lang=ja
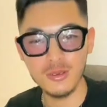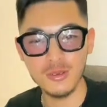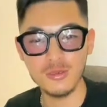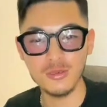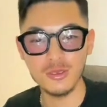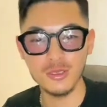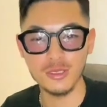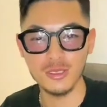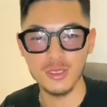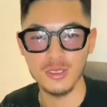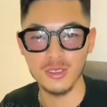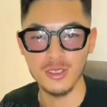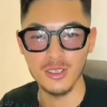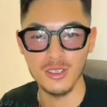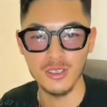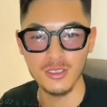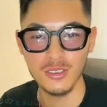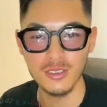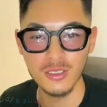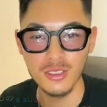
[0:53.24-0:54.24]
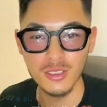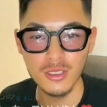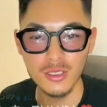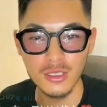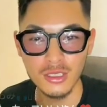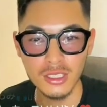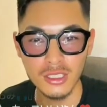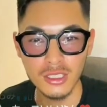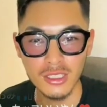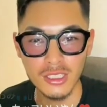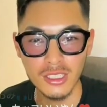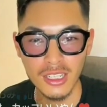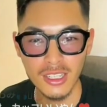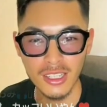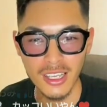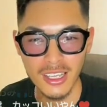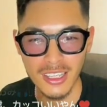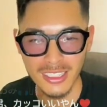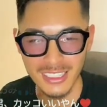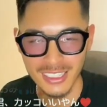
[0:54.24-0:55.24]
の食べ物ですかね知
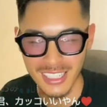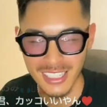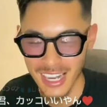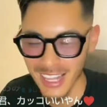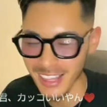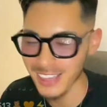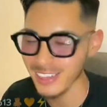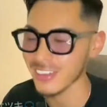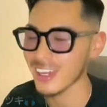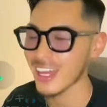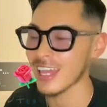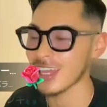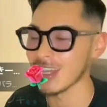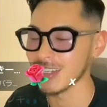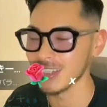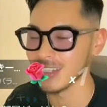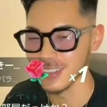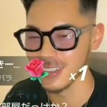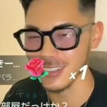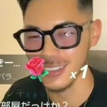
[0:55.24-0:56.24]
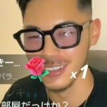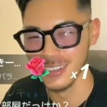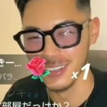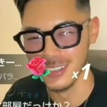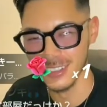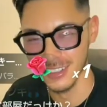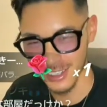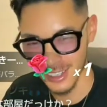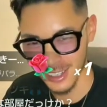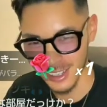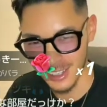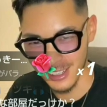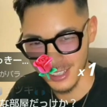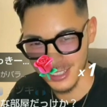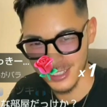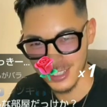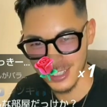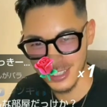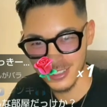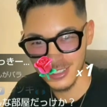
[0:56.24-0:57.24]
らない知らんのかい
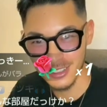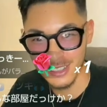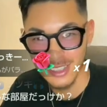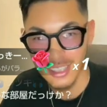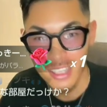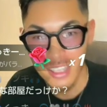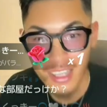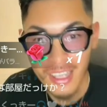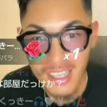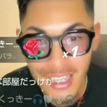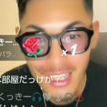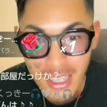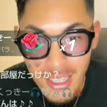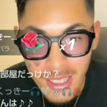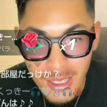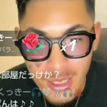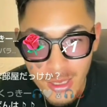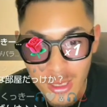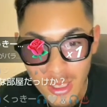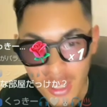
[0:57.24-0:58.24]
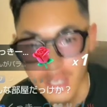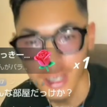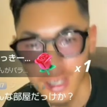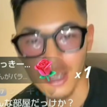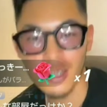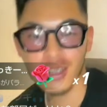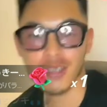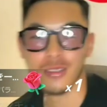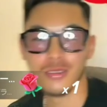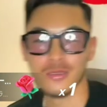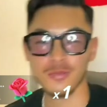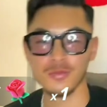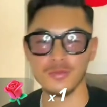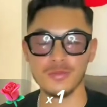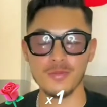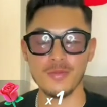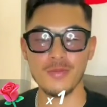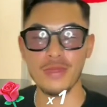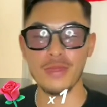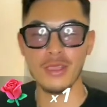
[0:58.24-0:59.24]
知らんのかいはい
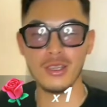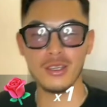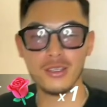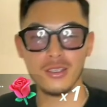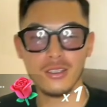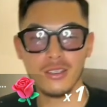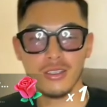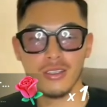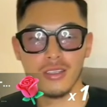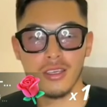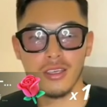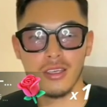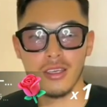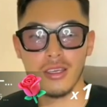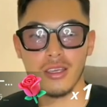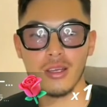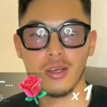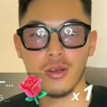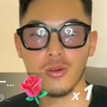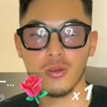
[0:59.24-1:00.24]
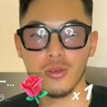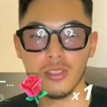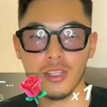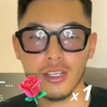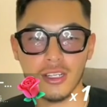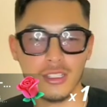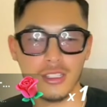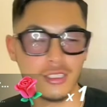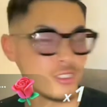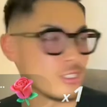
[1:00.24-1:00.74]
部屋はこんな